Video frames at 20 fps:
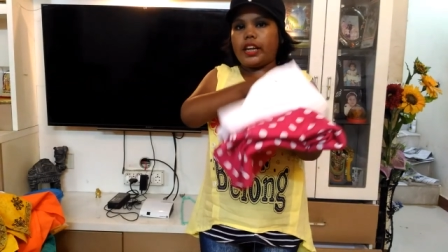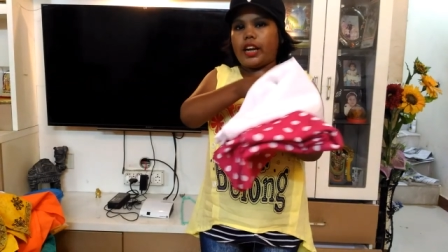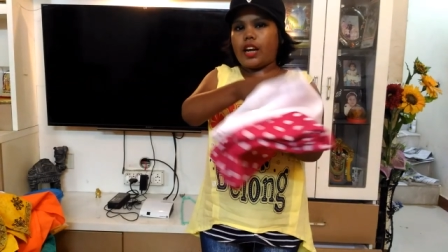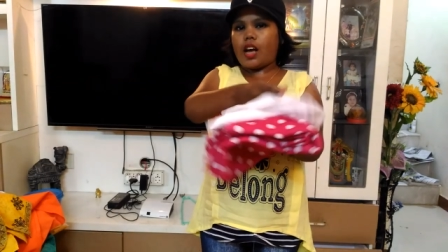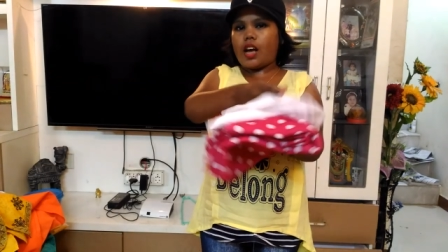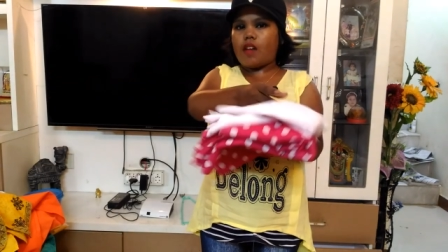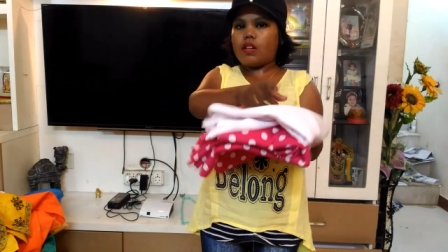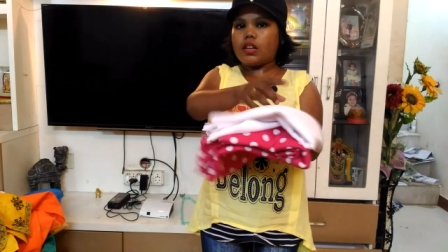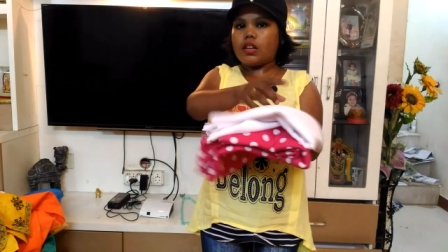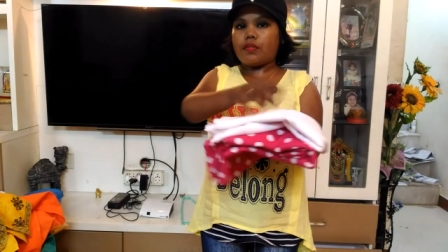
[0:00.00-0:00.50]

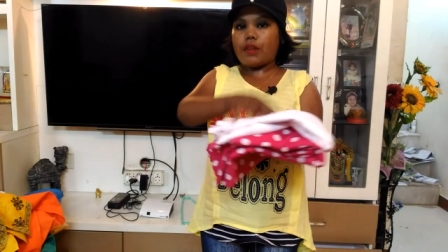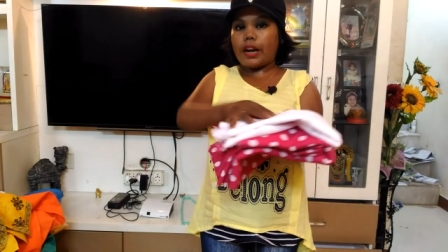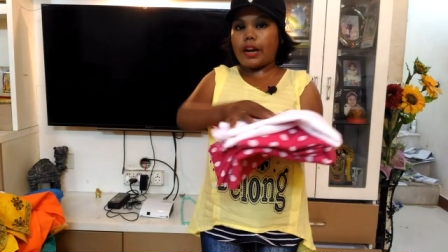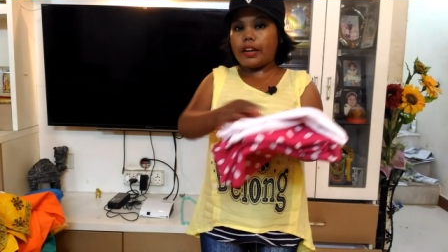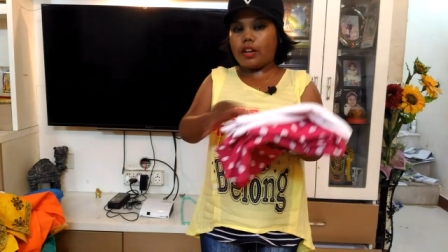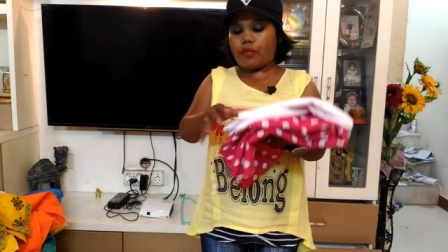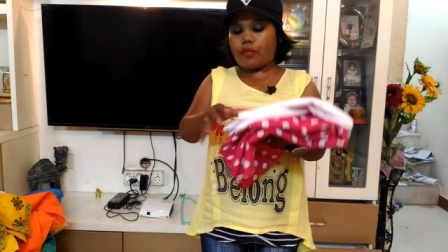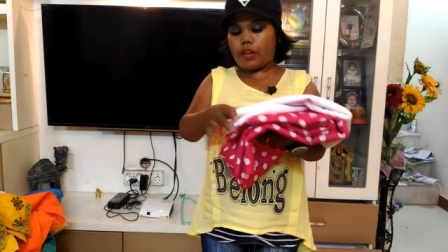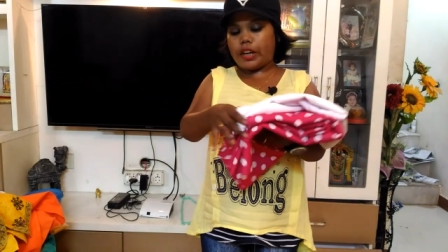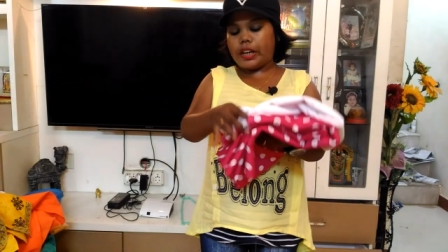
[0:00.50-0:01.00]
ஏன்னா அவளுக்கு
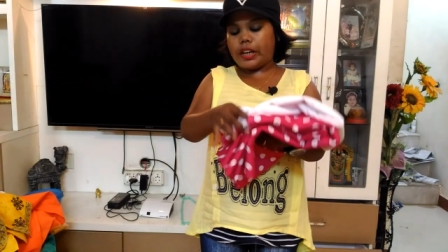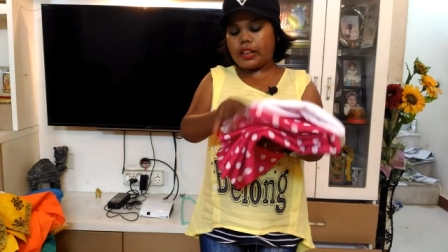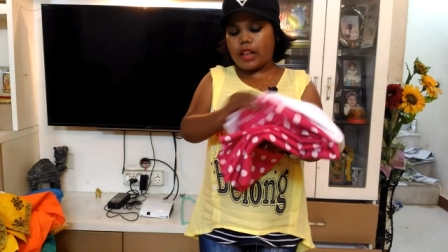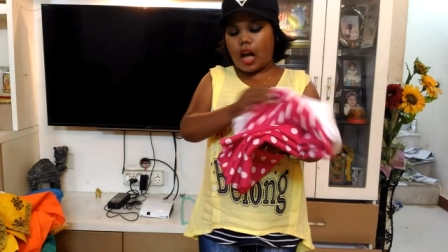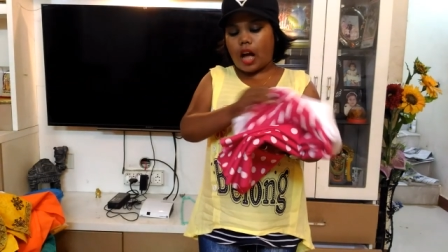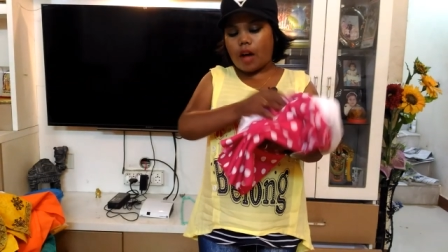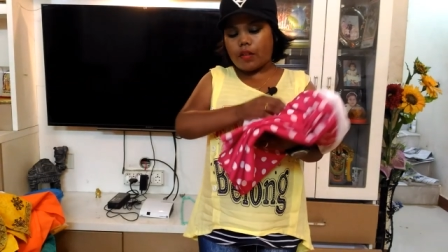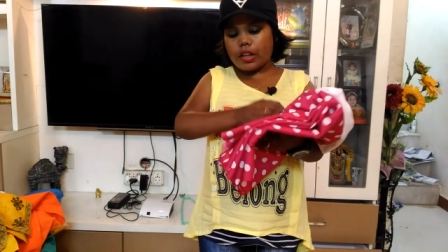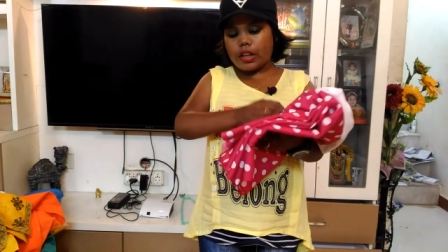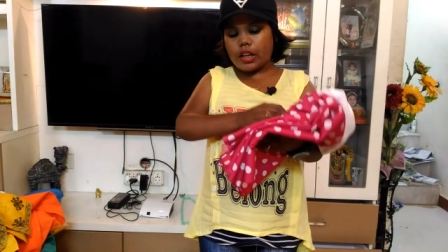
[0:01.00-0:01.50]
ஃப்ரைடே ஃப்ரைடே
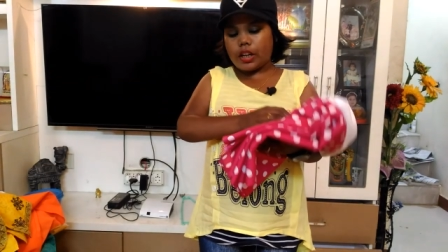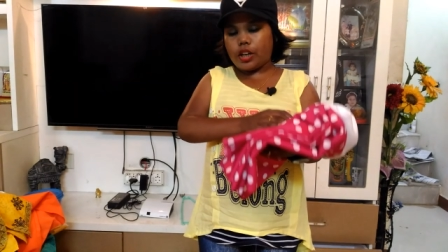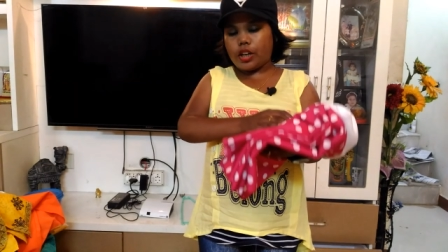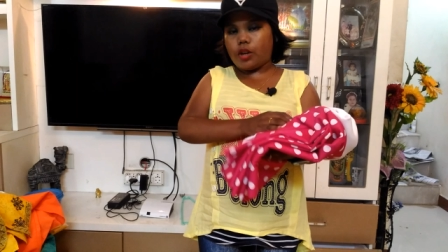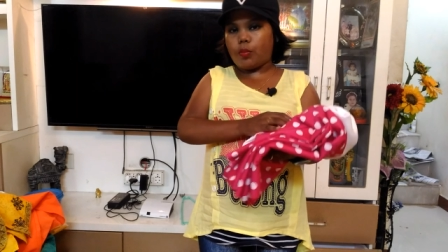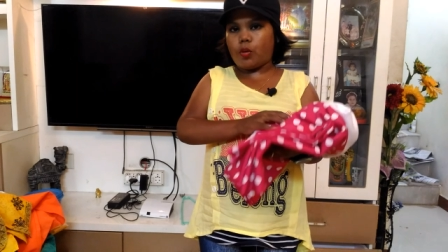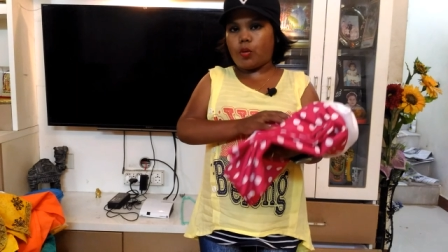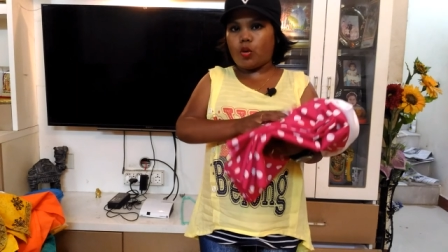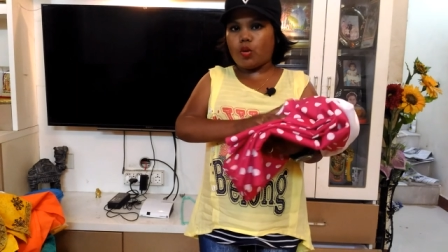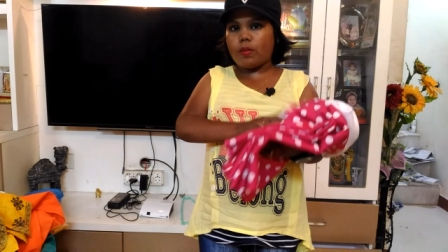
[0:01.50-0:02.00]
தாவணி
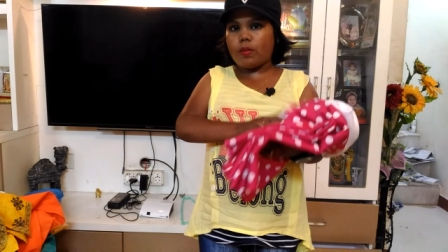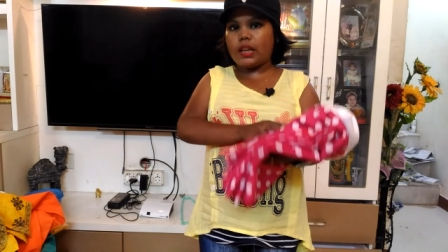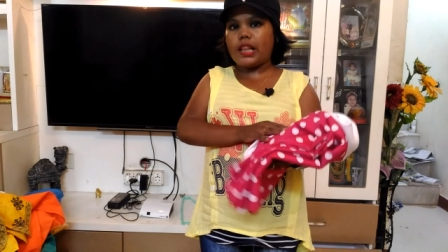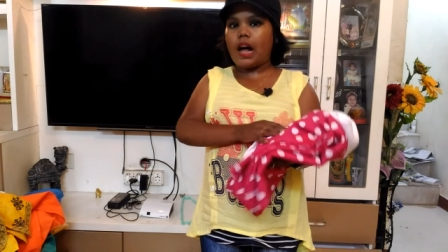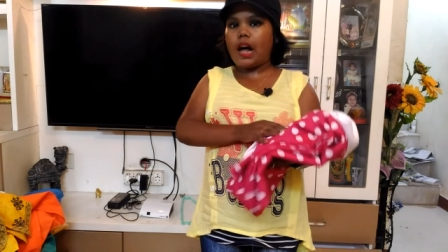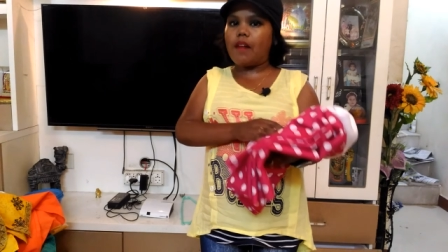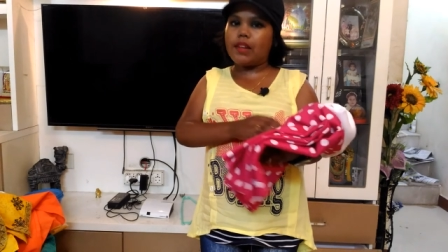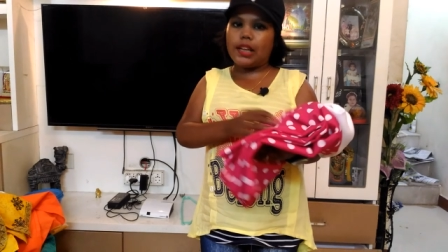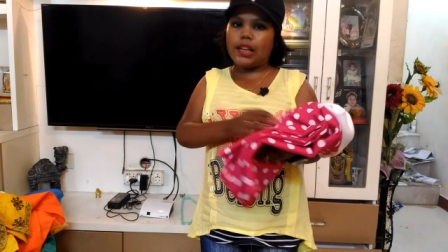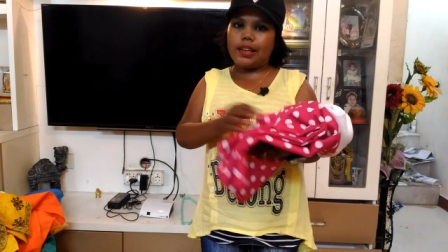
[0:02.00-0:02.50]
கட்டிட்டு போகணுமா
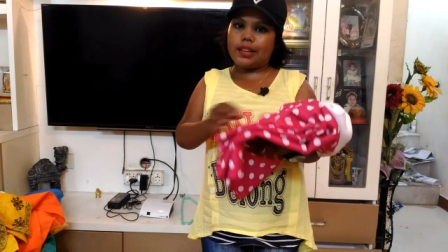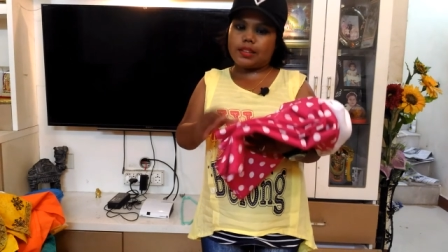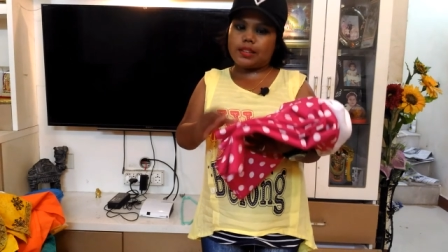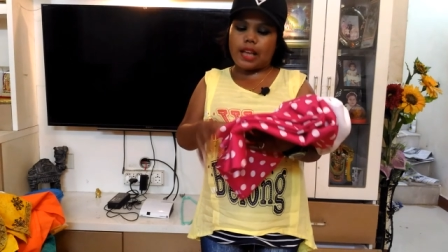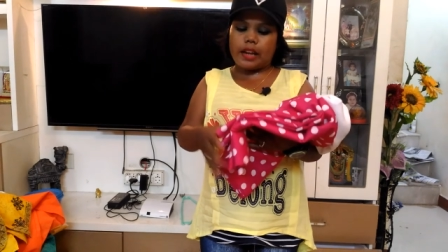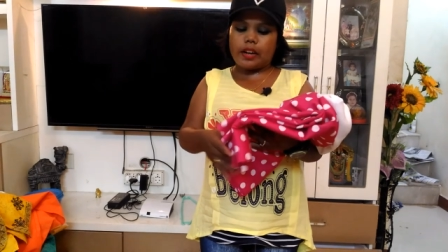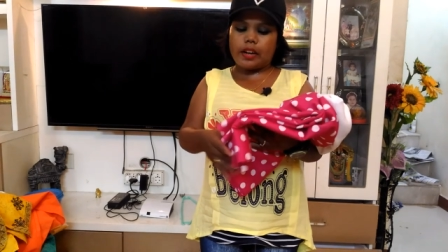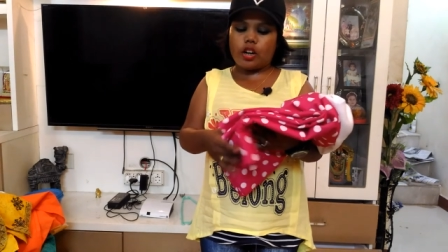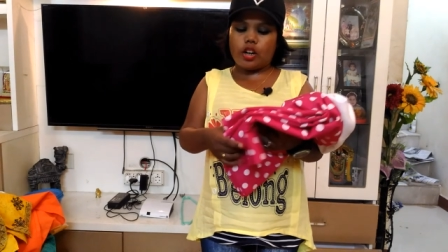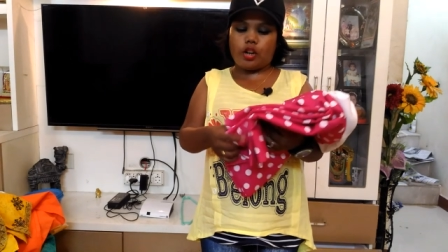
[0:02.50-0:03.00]
தாவணி இல்லைனா
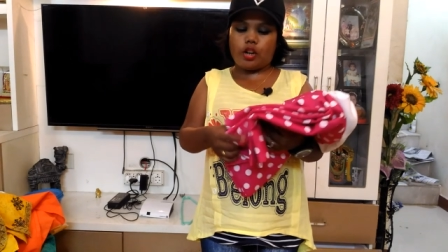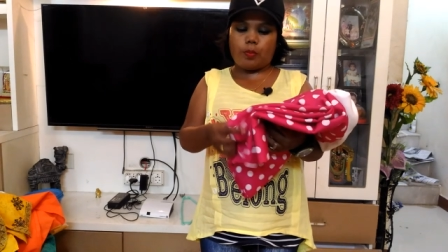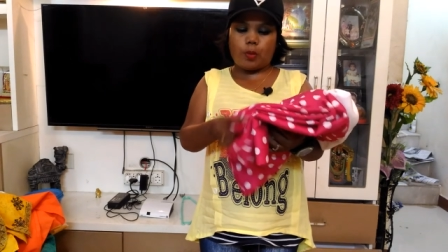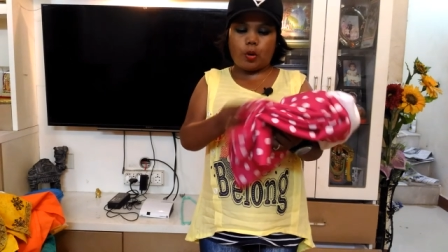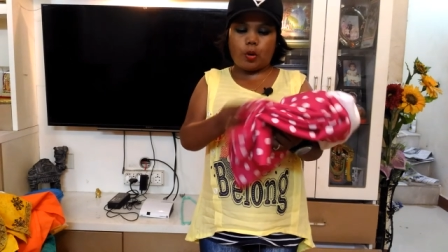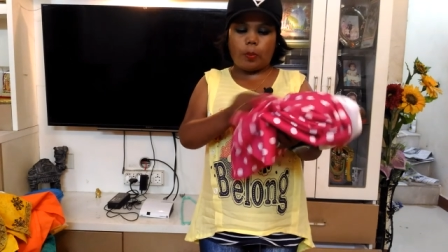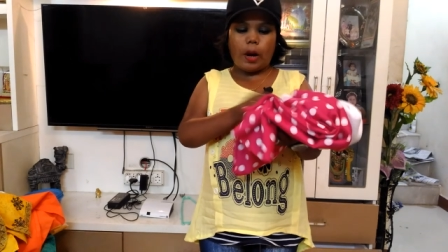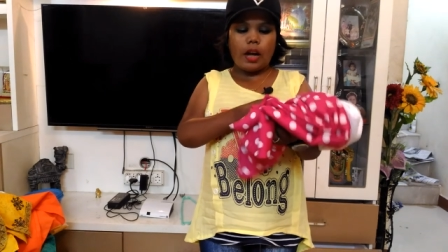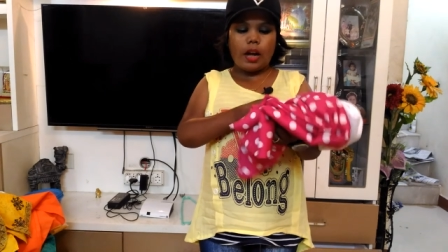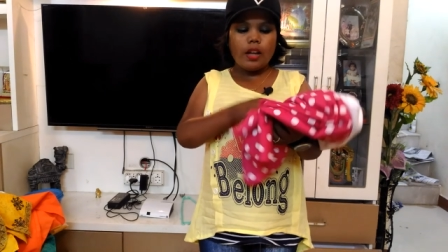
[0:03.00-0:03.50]
சாரீ கட்டி
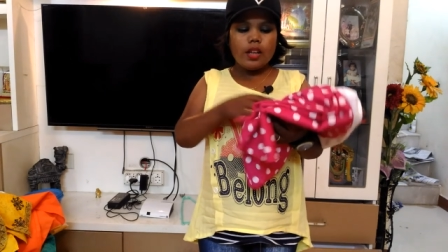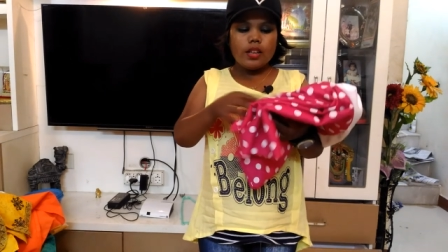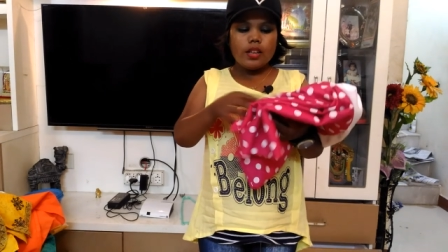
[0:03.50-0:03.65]
போகணுமா